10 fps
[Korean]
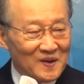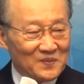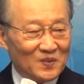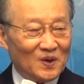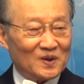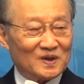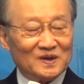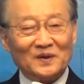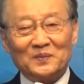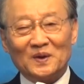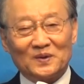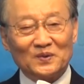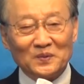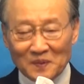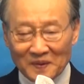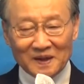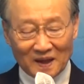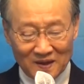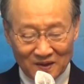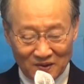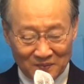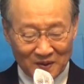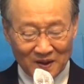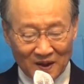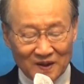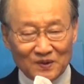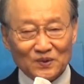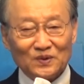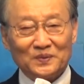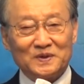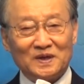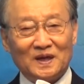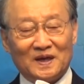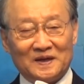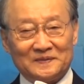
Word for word: 뭐 그냥 뭐 눈물만 나는 거예요 막 뭐. 이유도 없이